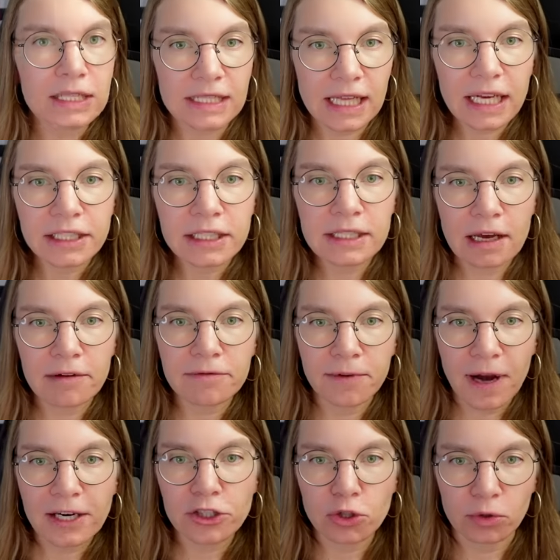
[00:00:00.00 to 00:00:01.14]
Кстати, сам
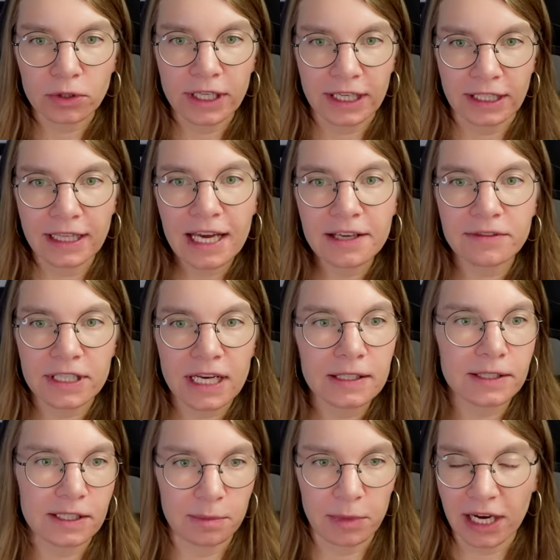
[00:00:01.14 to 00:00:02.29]
факт, что Лэри Тай
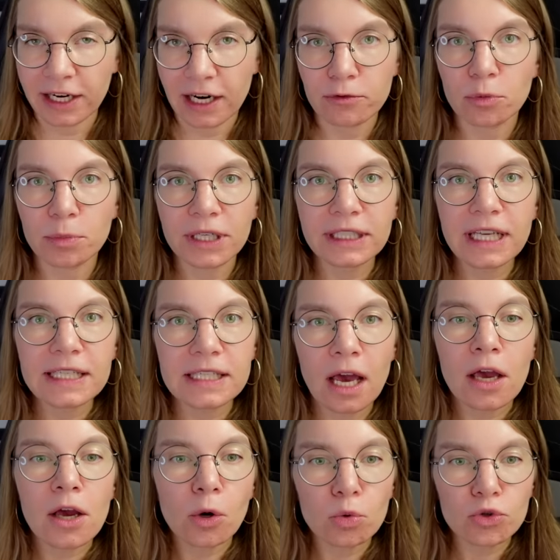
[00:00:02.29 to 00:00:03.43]
взялся за биографию Бернейса,
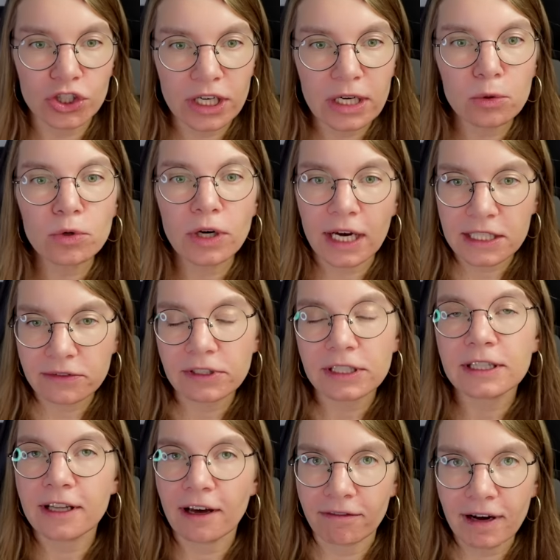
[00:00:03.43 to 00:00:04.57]
уже
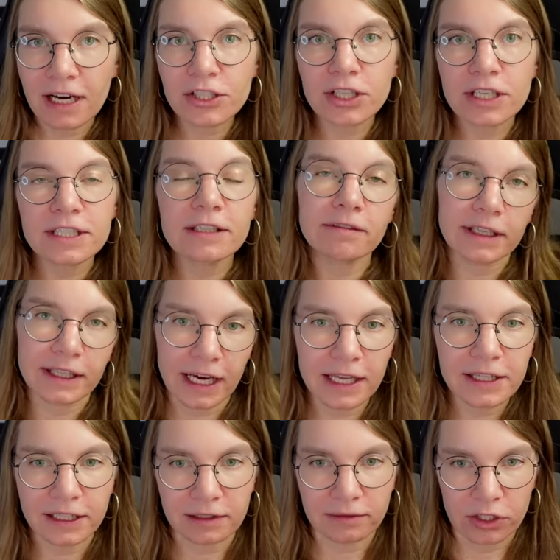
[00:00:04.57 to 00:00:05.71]
указывает на важность и
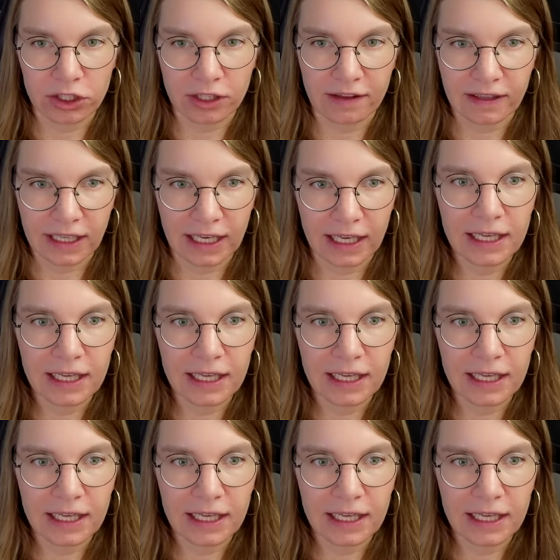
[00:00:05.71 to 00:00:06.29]
влияние этого человека.